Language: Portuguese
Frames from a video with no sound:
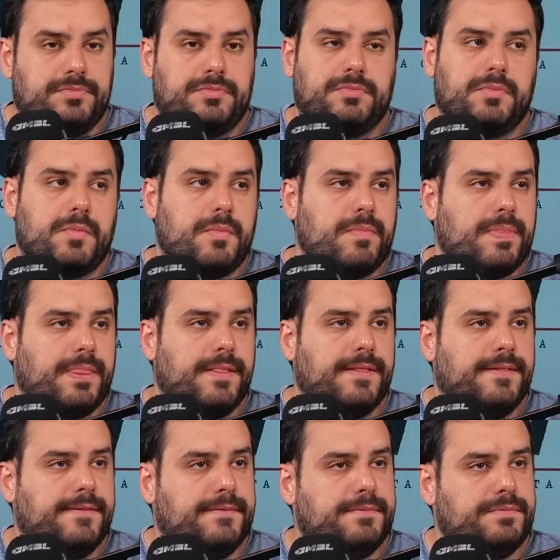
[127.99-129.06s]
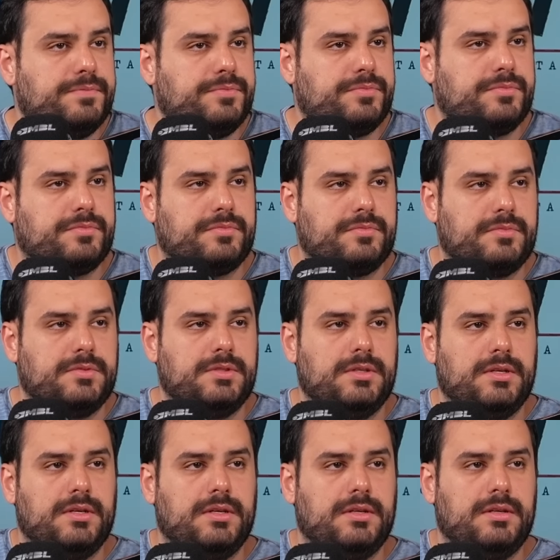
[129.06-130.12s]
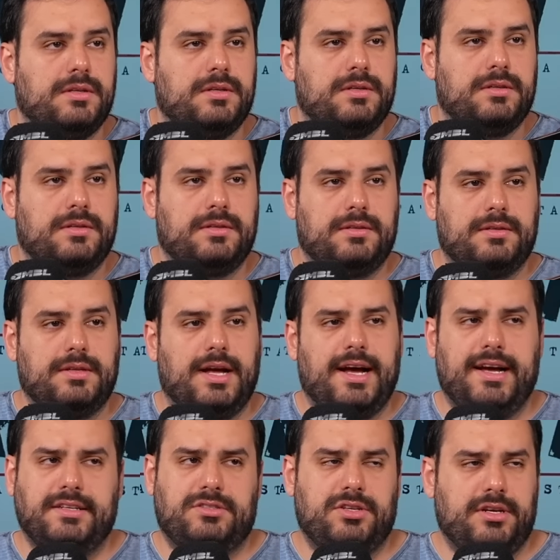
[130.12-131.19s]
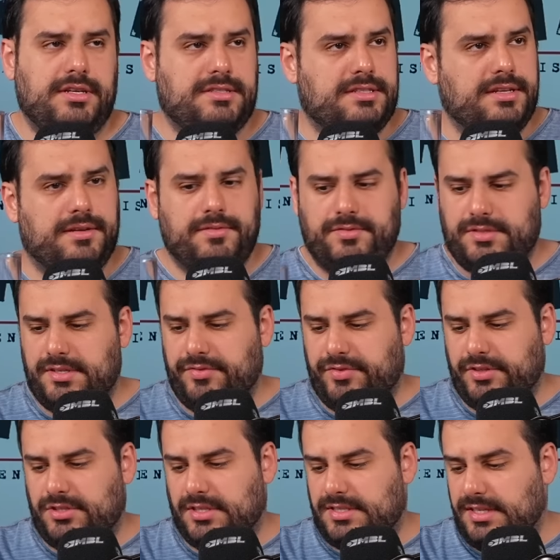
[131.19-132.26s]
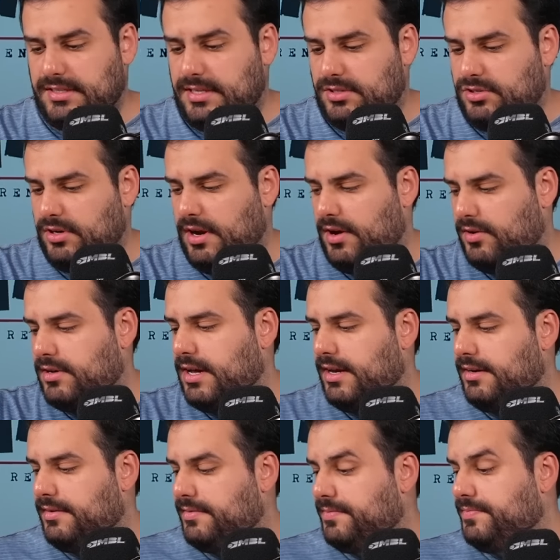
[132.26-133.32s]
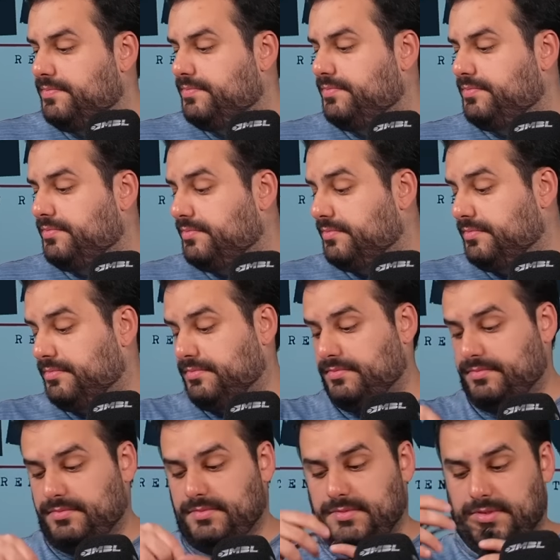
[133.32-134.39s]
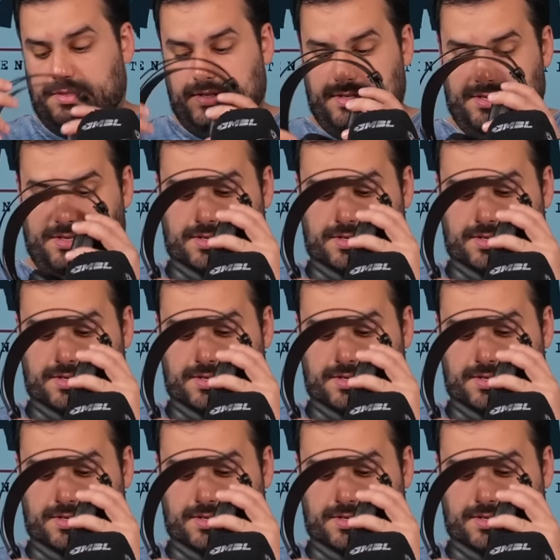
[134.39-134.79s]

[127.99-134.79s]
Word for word: Uh, eu gostaria de começar, então, por esse. Ah, isso, esse, esse é vídeo é, sensacional. Esse cara. vídeo é incrível.